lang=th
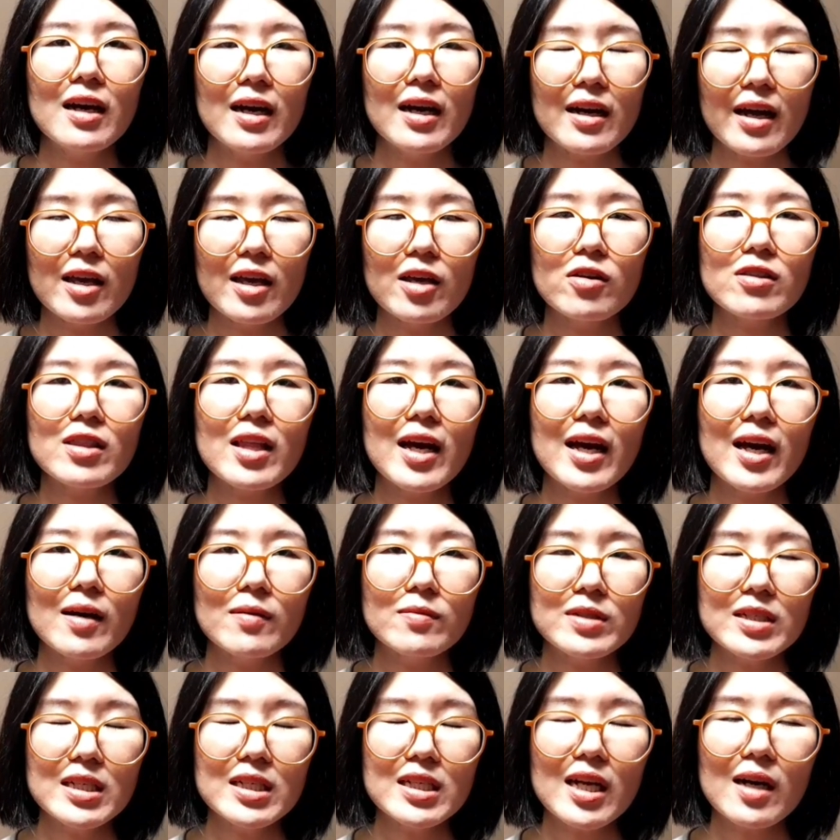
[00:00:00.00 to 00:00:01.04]
อะไรก็ตาม
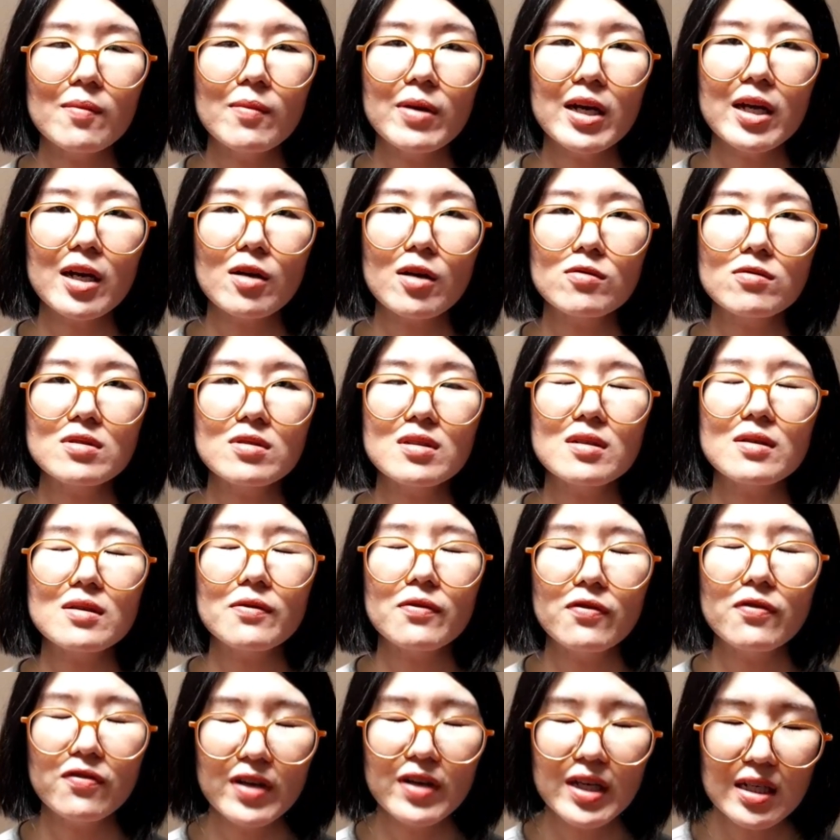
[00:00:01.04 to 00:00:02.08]
ที่ทำให้เรารู้สึก
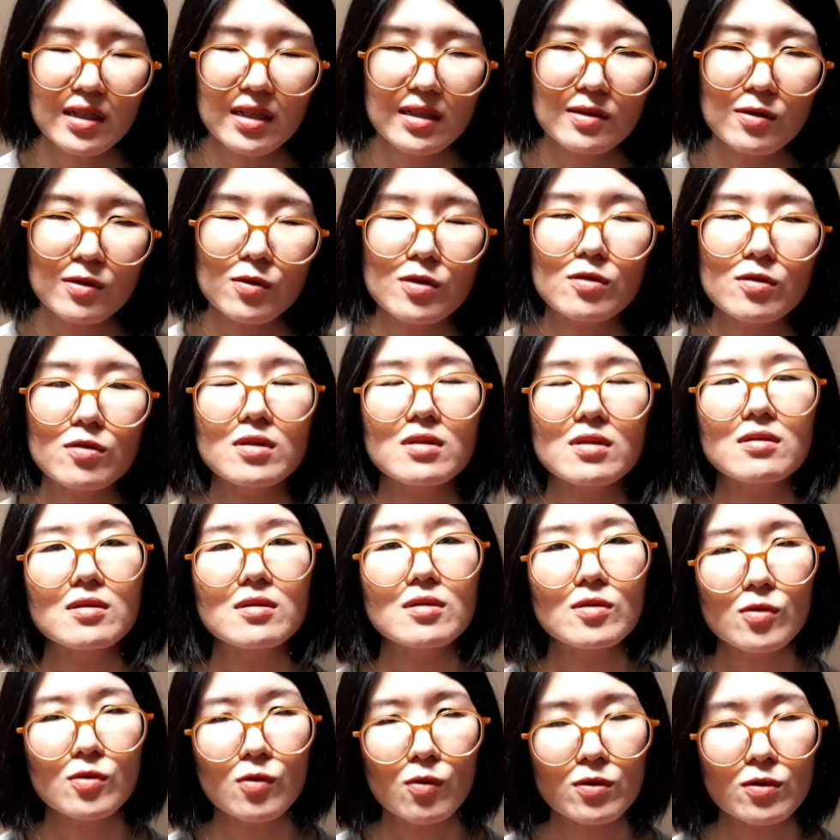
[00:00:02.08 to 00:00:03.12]
ฟินสุ
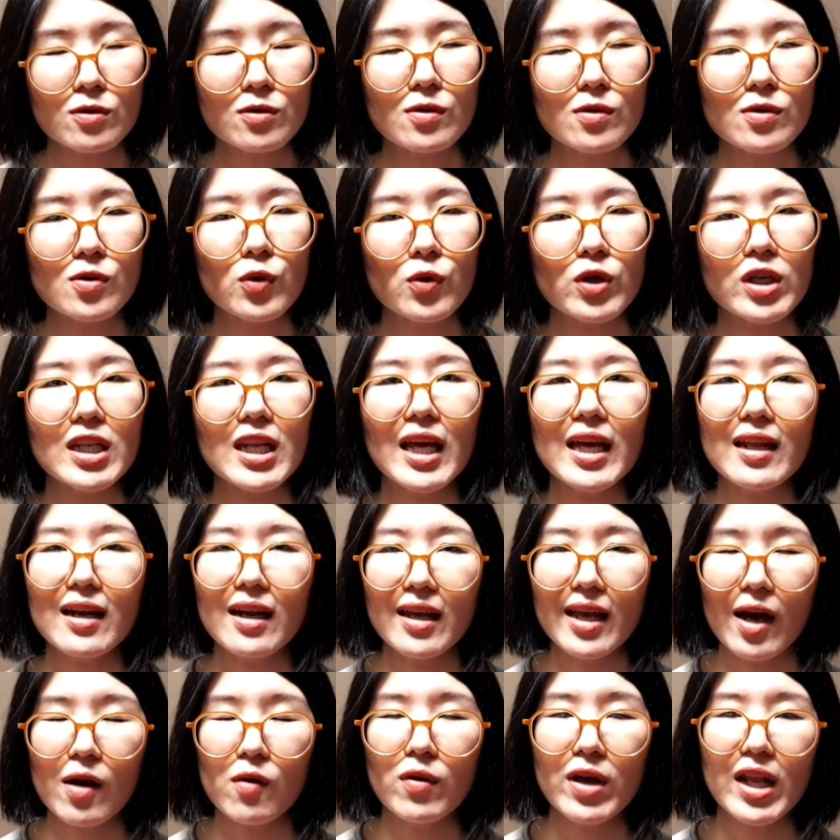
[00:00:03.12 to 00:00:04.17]
ดๆสุขสุดๆในระ
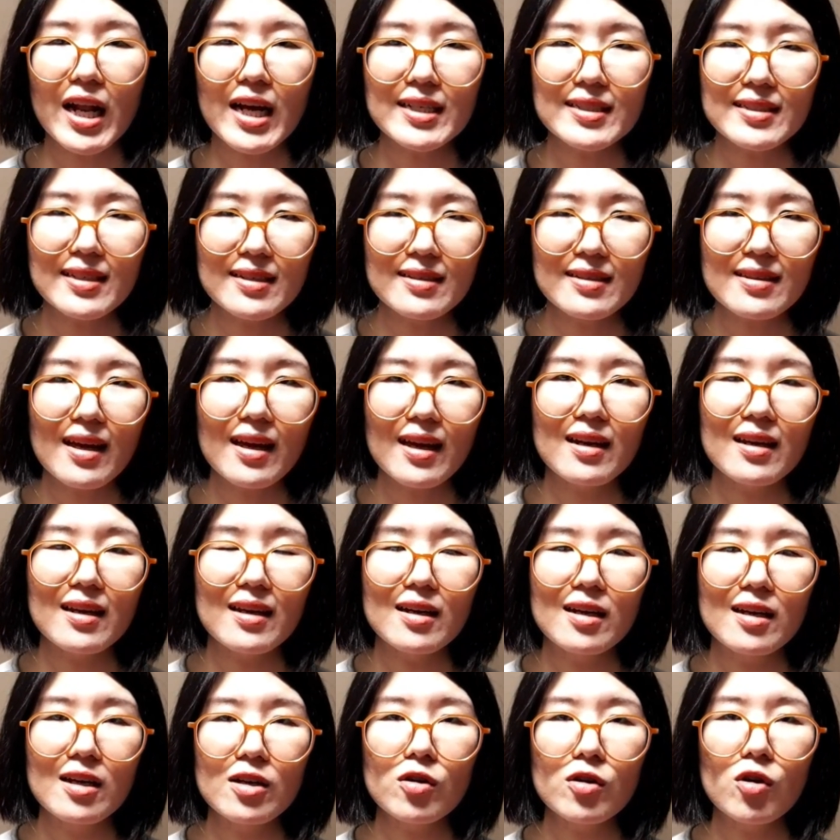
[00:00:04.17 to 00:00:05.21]
ยะเวลาสั้นๆเนี่ย
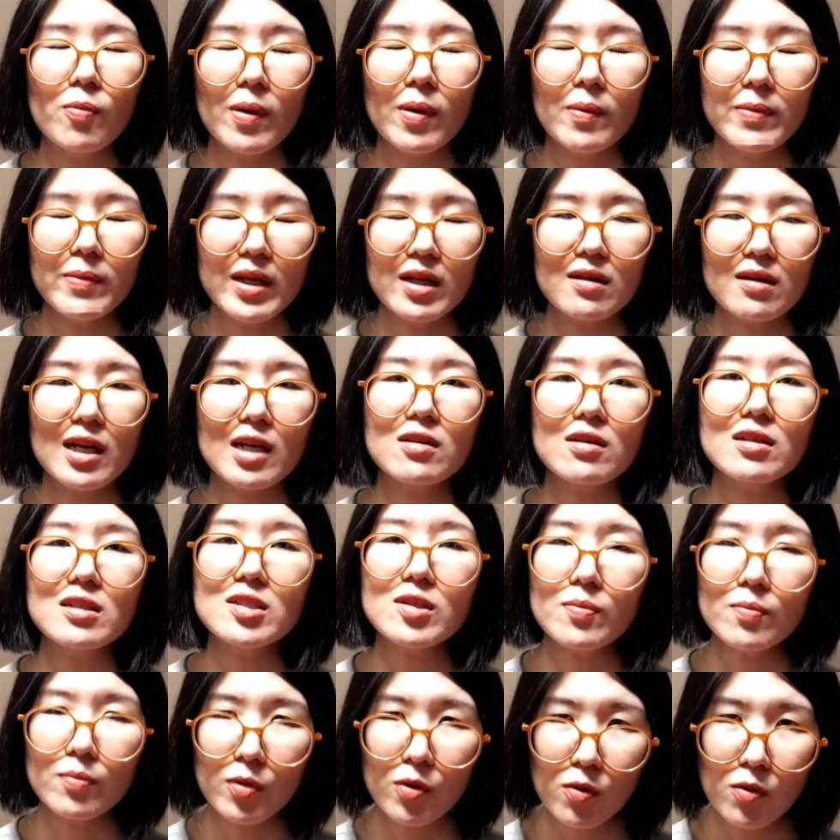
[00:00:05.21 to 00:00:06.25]
โดปามีนของเราก็จะ
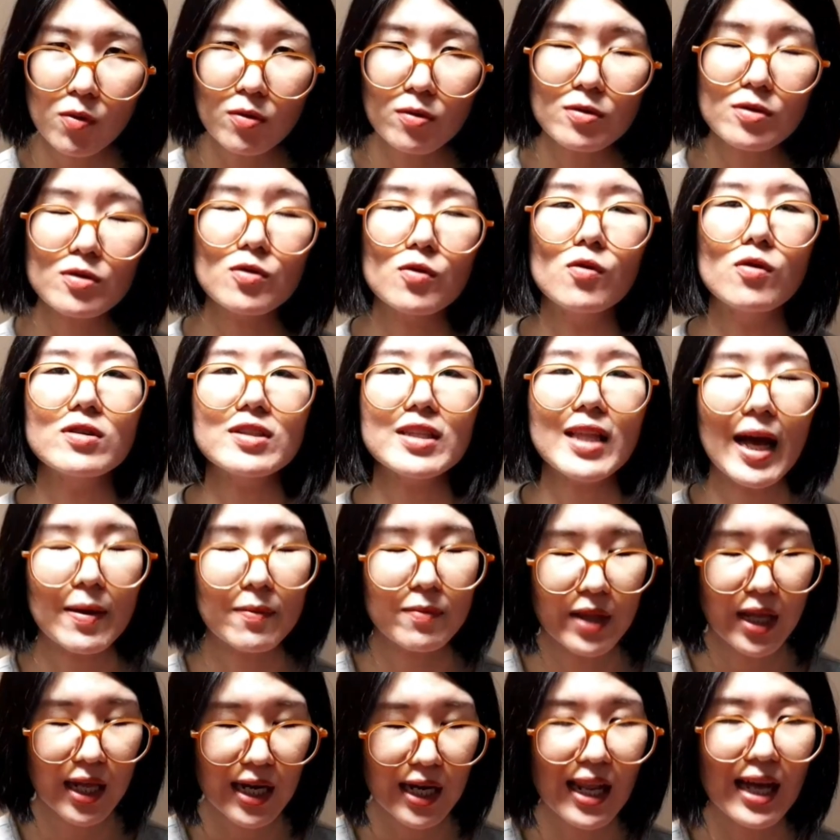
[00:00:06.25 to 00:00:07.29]
พุ่งสูงตาม
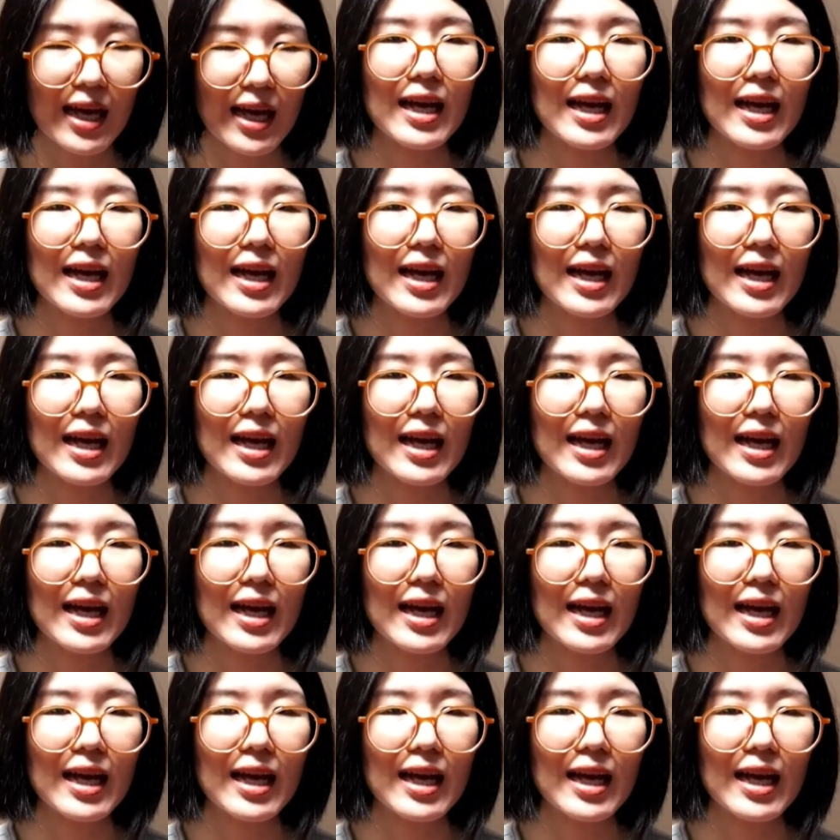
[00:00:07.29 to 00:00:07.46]
นั้นล่ะ